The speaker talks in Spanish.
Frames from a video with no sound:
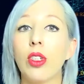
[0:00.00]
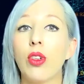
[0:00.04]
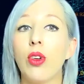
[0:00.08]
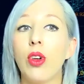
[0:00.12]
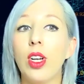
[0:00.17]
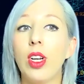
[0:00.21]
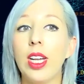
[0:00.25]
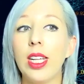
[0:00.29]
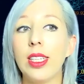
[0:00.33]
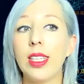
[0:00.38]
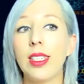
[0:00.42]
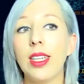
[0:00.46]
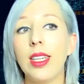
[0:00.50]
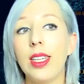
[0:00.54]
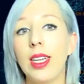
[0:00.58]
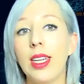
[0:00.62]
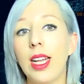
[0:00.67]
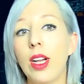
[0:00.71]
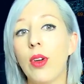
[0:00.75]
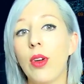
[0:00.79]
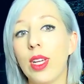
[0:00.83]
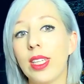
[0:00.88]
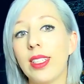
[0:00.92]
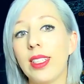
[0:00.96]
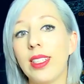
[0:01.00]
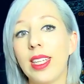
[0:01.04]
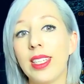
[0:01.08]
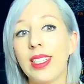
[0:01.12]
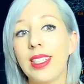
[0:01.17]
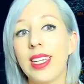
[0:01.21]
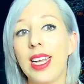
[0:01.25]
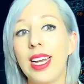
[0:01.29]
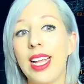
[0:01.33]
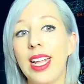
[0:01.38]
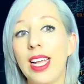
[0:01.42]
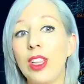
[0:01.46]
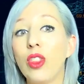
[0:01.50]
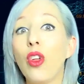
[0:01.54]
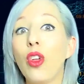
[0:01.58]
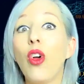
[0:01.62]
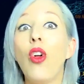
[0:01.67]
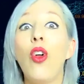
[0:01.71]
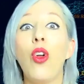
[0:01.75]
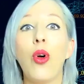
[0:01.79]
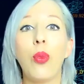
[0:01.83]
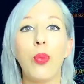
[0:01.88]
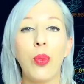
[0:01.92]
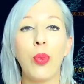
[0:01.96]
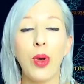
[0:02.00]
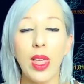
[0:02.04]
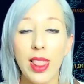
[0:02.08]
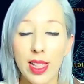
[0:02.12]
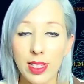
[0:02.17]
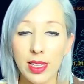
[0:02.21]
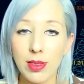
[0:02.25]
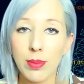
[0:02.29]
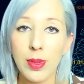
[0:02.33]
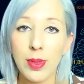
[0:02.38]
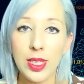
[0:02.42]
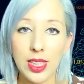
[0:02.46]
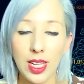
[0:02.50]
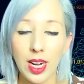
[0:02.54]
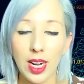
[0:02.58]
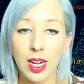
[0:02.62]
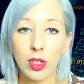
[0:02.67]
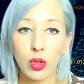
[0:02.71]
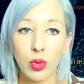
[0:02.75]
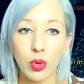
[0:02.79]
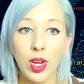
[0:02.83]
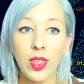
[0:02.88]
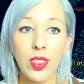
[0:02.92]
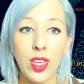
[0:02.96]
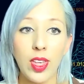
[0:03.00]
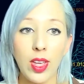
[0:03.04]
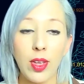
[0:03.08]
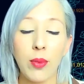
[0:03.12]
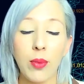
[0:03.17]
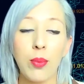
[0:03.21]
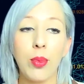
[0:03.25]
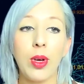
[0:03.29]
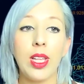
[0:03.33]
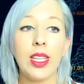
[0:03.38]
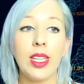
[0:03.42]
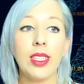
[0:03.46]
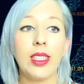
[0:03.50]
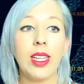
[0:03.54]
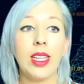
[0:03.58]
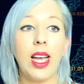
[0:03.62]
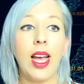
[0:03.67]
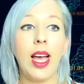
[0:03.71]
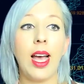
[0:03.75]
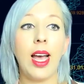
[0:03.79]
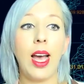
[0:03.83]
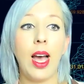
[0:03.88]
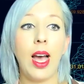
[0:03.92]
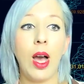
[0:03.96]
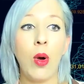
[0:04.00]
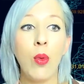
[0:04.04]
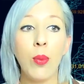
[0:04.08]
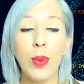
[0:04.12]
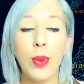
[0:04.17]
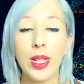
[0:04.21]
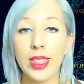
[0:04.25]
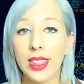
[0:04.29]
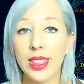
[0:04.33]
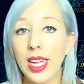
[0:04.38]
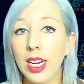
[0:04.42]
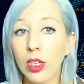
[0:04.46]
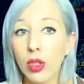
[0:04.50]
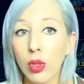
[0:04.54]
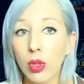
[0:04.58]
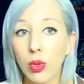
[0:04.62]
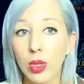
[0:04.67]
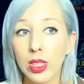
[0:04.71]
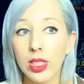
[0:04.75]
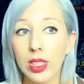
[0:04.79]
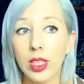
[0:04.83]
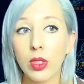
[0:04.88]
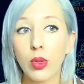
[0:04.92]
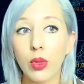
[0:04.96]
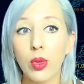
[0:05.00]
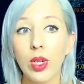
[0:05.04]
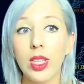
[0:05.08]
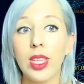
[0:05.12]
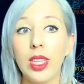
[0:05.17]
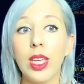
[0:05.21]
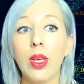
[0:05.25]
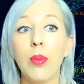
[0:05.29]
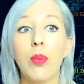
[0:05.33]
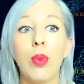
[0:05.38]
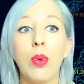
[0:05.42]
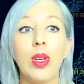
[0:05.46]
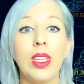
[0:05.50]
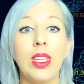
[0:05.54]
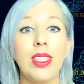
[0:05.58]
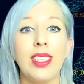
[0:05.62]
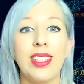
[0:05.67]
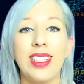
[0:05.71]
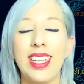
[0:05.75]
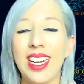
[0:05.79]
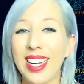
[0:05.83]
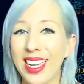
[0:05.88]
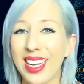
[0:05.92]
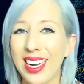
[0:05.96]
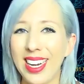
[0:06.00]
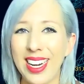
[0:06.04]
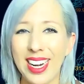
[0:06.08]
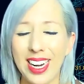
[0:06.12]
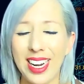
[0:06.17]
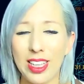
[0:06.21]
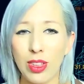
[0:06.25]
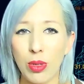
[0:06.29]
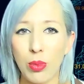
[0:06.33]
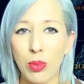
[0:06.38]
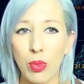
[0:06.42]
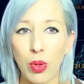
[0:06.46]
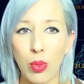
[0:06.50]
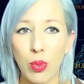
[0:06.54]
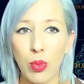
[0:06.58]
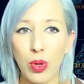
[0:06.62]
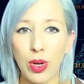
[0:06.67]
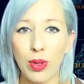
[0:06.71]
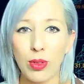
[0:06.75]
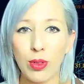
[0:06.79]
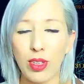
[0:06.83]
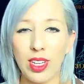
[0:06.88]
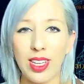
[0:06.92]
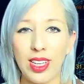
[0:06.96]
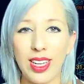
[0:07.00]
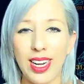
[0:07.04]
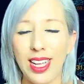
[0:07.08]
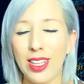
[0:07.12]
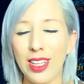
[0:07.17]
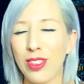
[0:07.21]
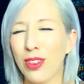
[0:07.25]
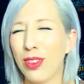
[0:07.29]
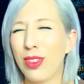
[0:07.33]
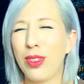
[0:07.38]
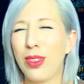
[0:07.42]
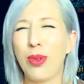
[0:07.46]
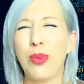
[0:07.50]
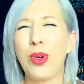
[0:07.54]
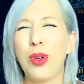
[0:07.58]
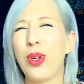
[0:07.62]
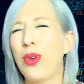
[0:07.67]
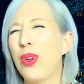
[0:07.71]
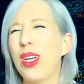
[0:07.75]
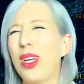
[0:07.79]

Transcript: con ese dinero que estás ganando, lo puedes meter a trading, puedes a aumentar tu cuenta de trading, puedes estar generando muy buenos ingresos y bueno,